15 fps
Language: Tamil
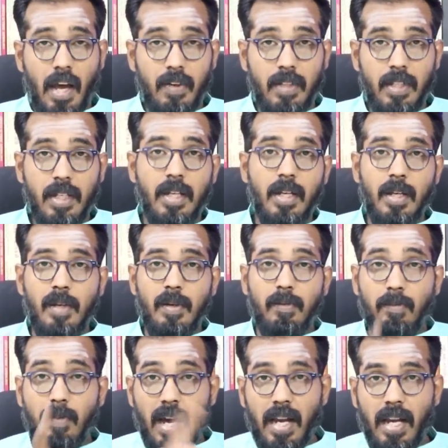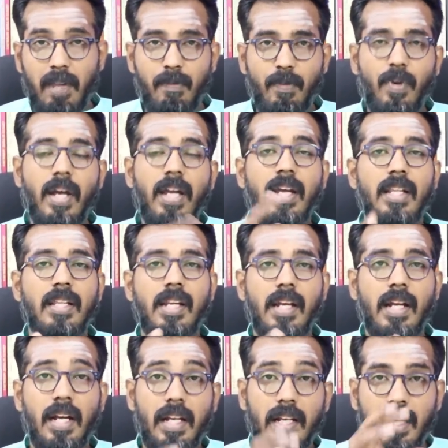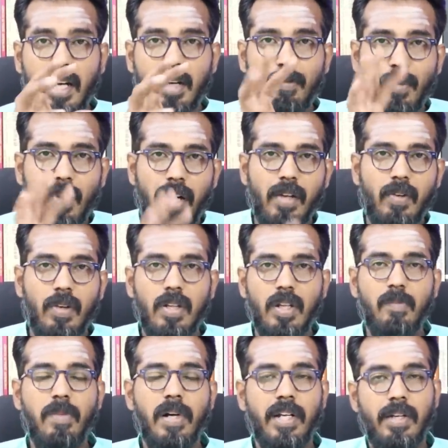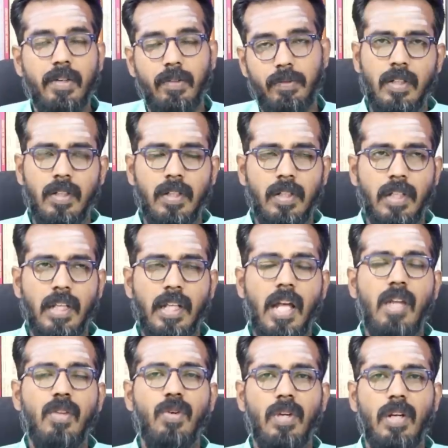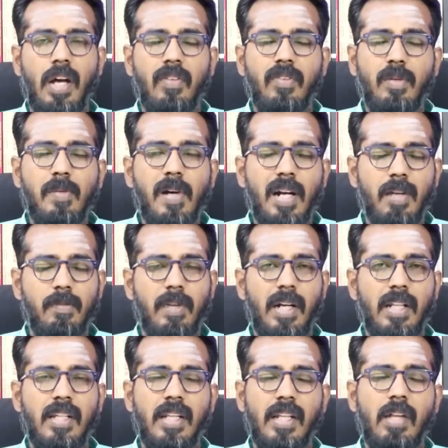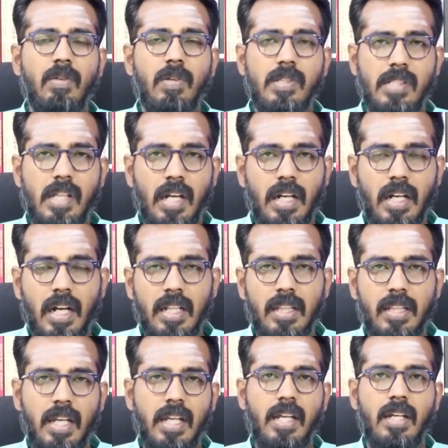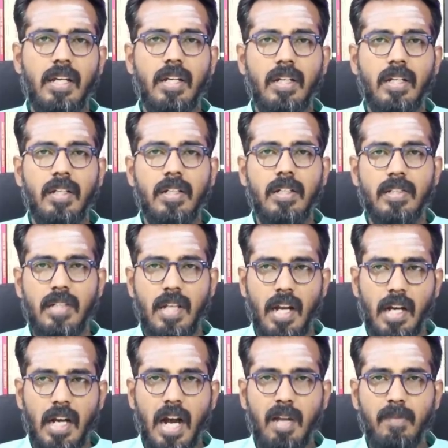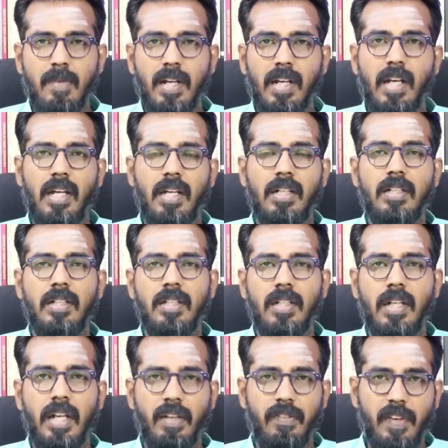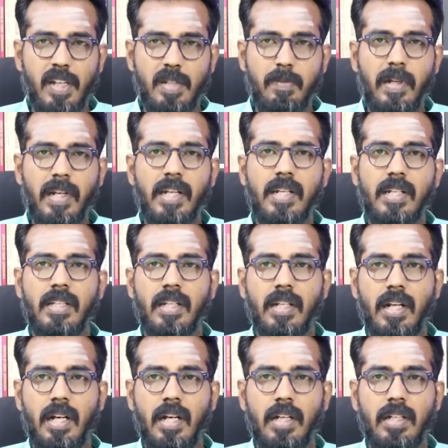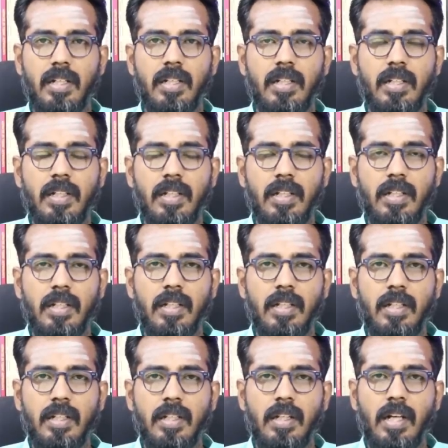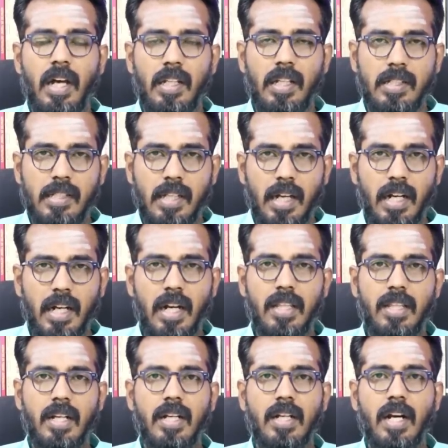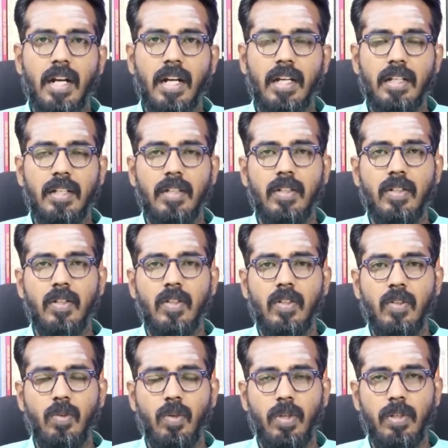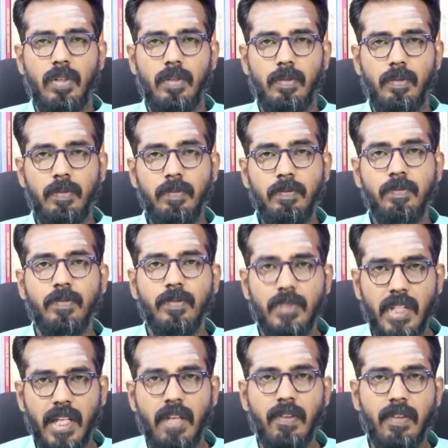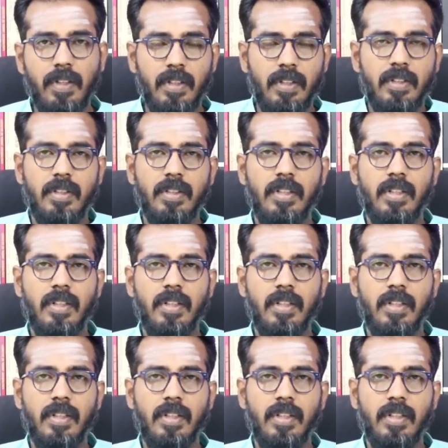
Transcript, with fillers: அதாவது மறைமுக எதிரிகளை கண் முன்னாடி கொண்டு வந்து நிப்பாட்டிடும் ஏதாவது ஒரு அவமானம் அல்லது ஏதாவது ஒரு சங்கடத்தை சில காலமாக நீங்கள் ஃபேஸ் பண்ணிக்கிட்டு இருந்தீங்கன்னா அந்த சங்கடத்திற்கான ஒரு தீர்வு